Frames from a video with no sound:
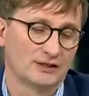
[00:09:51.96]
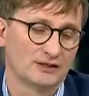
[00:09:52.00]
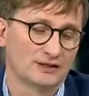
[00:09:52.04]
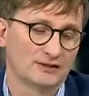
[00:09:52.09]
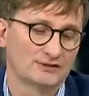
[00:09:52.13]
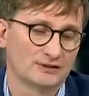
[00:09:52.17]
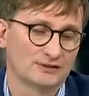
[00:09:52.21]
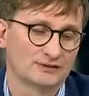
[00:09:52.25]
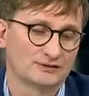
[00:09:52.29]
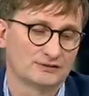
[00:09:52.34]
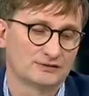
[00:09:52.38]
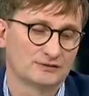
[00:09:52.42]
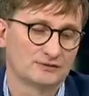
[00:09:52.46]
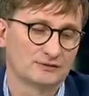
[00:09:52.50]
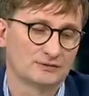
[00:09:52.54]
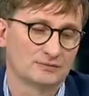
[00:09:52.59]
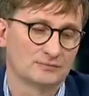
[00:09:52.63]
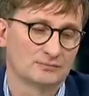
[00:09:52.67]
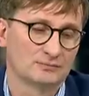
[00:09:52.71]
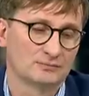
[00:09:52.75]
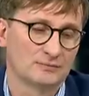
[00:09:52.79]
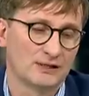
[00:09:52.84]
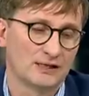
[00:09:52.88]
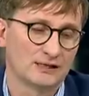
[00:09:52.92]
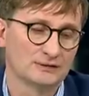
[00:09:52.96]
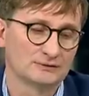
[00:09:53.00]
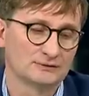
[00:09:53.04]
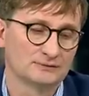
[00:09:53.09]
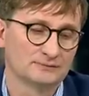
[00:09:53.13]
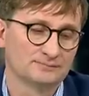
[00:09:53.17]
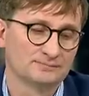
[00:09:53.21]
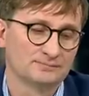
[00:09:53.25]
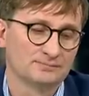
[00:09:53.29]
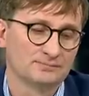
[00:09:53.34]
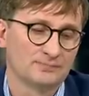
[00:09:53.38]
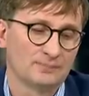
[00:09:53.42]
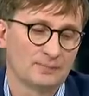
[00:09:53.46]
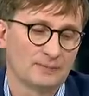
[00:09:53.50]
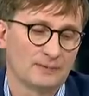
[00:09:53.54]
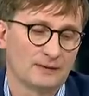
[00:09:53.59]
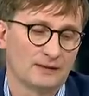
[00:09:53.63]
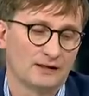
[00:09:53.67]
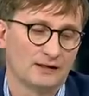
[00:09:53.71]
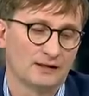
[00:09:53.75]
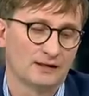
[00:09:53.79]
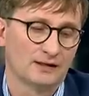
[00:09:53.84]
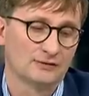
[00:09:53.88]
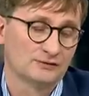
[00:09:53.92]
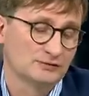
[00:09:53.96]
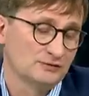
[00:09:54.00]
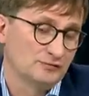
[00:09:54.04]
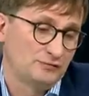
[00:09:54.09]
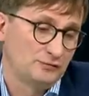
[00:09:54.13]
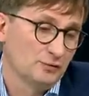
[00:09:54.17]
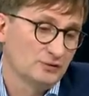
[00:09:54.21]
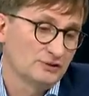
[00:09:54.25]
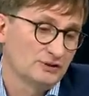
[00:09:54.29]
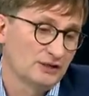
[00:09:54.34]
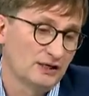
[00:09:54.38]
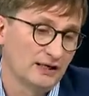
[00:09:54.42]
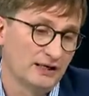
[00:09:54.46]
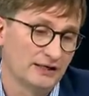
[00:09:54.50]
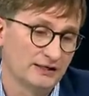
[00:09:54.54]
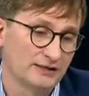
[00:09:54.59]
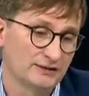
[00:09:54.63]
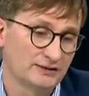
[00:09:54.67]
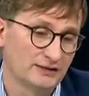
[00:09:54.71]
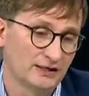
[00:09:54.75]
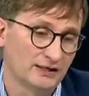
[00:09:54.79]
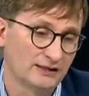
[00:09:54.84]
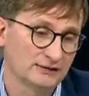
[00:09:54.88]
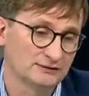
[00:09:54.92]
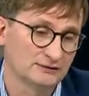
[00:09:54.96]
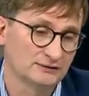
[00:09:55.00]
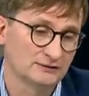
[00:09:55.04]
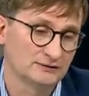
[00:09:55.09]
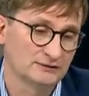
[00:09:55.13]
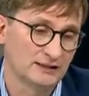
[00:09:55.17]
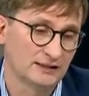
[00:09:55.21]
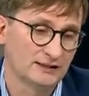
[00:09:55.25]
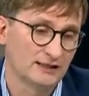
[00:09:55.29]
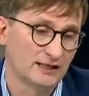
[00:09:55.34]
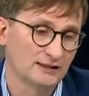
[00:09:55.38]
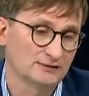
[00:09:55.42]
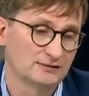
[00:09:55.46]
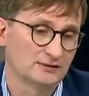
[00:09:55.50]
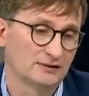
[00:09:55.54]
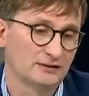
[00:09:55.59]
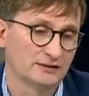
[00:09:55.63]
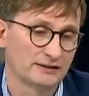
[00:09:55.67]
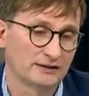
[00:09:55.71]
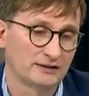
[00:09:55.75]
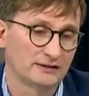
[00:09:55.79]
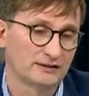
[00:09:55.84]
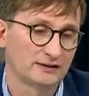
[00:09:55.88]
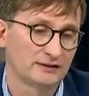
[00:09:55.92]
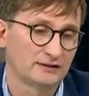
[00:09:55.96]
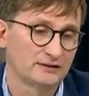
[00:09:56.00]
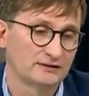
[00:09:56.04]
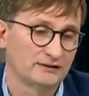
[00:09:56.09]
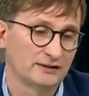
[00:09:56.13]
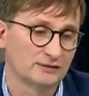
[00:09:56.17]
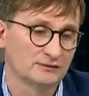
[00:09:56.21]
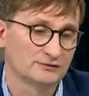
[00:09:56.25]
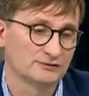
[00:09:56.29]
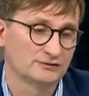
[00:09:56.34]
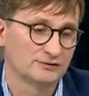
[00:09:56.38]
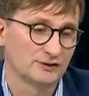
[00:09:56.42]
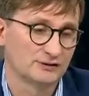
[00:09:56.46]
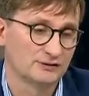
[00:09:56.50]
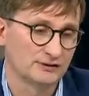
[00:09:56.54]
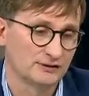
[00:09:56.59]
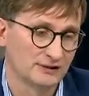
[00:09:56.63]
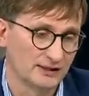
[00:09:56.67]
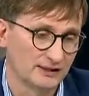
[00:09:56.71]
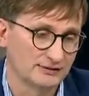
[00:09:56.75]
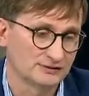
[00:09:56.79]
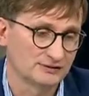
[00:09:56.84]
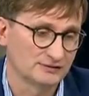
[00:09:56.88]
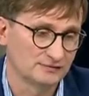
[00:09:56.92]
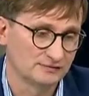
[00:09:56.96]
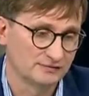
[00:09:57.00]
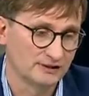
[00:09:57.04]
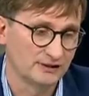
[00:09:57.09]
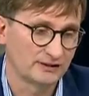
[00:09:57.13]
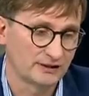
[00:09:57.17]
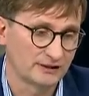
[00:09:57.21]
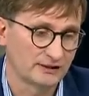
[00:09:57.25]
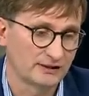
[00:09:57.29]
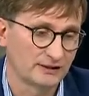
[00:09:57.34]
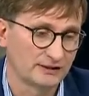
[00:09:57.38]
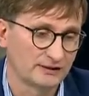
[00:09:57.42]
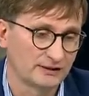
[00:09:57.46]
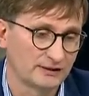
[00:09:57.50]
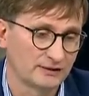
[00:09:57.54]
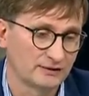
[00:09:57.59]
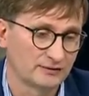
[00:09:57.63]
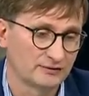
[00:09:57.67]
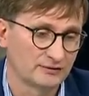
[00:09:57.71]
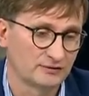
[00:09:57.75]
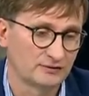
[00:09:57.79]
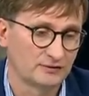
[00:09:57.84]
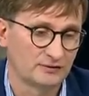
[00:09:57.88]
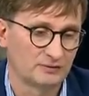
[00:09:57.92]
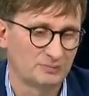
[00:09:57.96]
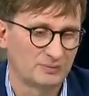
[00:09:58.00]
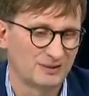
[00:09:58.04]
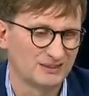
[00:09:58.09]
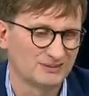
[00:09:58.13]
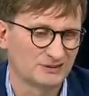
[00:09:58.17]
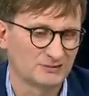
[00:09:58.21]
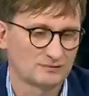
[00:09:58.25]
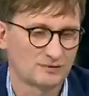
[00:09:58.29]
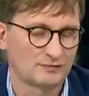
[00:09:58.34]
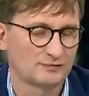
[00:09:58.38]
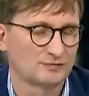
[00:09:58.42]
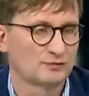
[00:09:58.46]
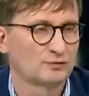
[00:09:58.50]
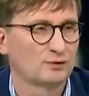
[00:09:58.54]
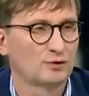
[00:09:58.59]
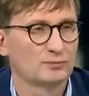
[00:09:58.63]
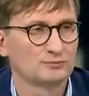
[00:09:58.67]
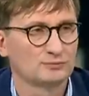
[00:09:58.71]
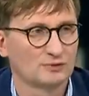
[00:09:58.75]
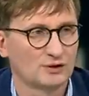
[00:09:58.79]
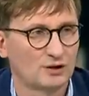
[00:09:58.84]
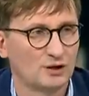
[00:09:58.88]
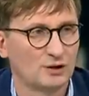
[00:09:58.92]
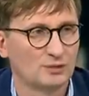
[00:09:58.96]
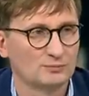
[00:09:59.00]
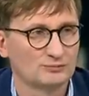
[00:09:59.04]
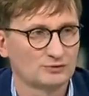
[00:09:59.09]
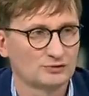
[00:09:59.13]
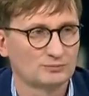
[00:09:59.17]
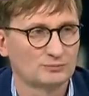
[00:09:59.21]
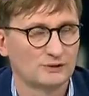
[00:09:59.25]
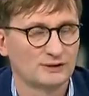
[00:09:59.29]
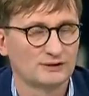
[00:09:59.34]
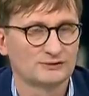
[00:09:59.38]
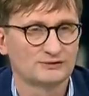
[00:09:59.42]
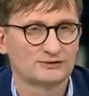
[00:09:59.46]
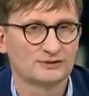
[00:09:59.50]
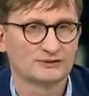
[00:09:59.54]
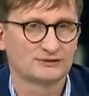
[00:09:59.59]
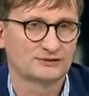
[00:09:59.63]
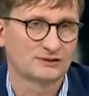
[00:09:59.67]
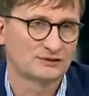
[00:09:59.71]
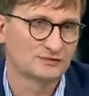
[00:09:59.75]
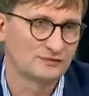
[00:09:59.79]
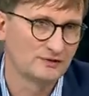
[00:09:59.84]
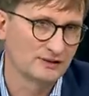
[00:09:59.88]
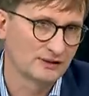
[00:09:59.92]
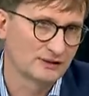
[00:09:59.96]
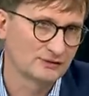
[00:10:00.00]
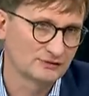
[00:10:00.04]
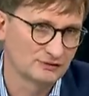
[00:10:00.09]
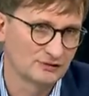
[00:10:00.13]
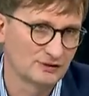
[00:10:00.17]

einerseits äh, machen, also sie führen ja eigentlich einen, einen Artilleriekrieg, der uns an den Ersten Weltkrieg erinnert. Die Panzerwaffe kommt kaum zum Einsatz. Das wäre